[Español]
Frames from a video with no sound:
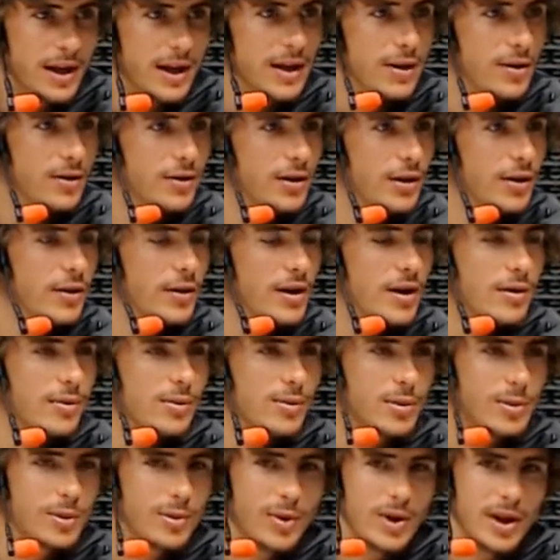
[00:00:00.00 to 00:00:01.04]
y no tengo la
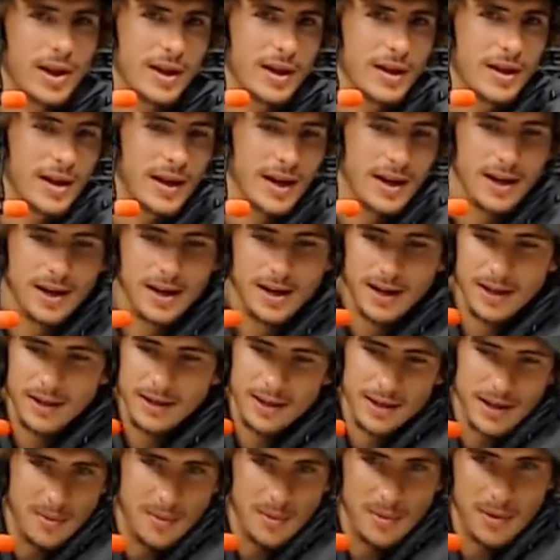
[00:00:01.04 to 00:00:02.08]
cultura de ir a nadar
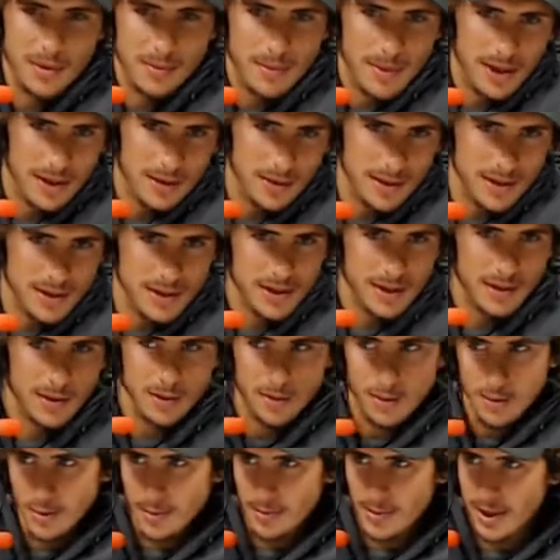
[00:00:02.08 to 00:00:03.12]
3.000 metros así
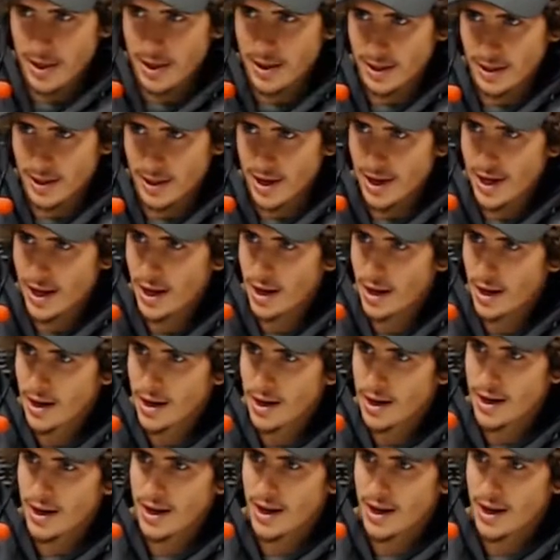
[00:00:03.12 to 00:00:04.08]
como para entrenar,